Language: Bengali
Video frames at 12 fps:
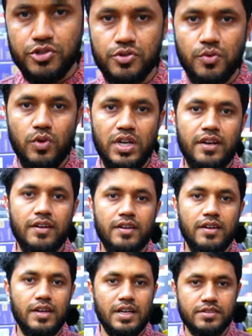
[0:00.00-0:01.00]
বছর
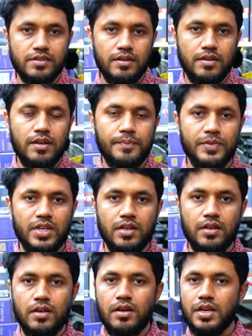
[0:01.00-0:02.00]
ওয়ারেন্টি কাজ আপনার